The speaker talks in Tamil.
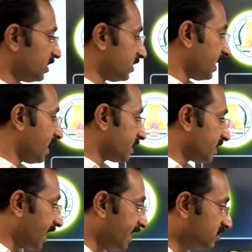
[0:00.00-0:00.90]
தேர்ட் ரேங்க்
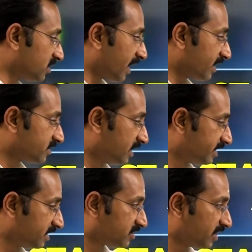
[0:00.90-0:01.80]
நைன்த் ரேங்க்
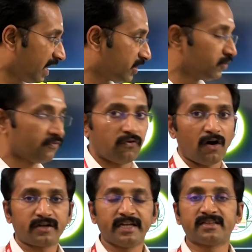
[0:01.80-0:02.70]
தேர்ட்டி த்ரீ அண்டு
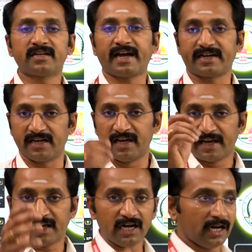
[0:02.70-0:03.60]
ஃபார்ட்டித் ரேங்க்
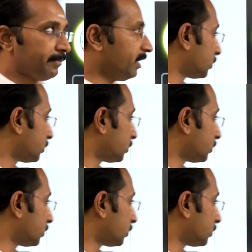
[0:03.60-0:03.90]
எல்லாமே